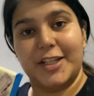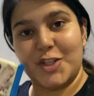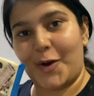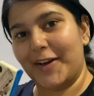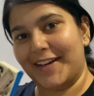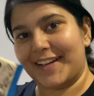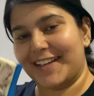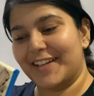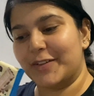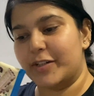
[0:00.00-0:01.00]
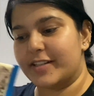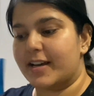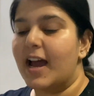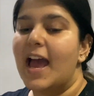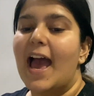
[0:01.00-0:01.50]
एंजॉय करेंगे थोड़ा सा
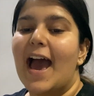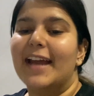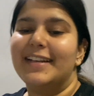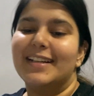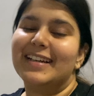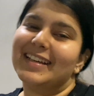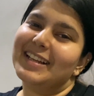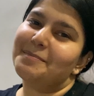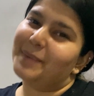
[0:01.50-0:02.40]
एंड डिनर के लिए